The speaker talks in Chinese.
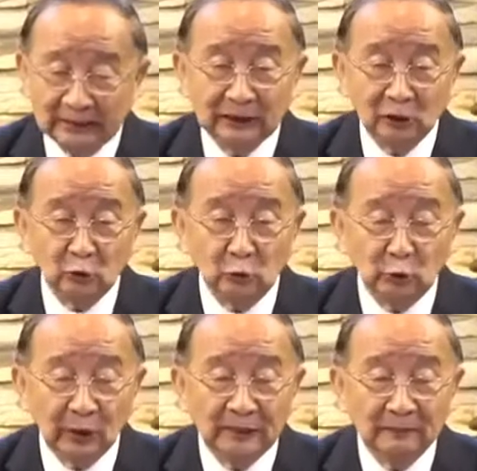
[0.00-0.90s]
帝的主
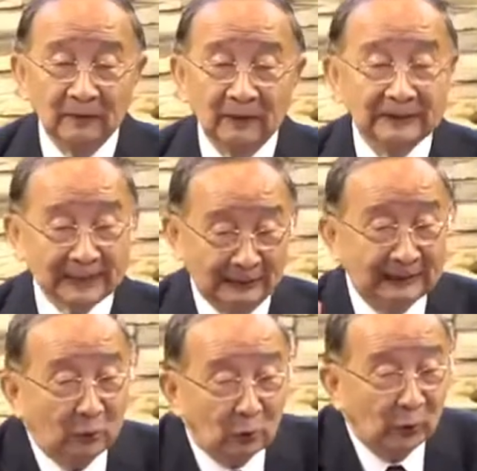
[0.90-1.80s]
权在
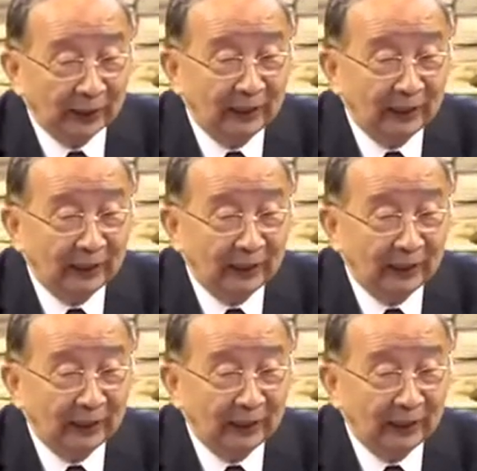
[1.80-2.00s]
教会；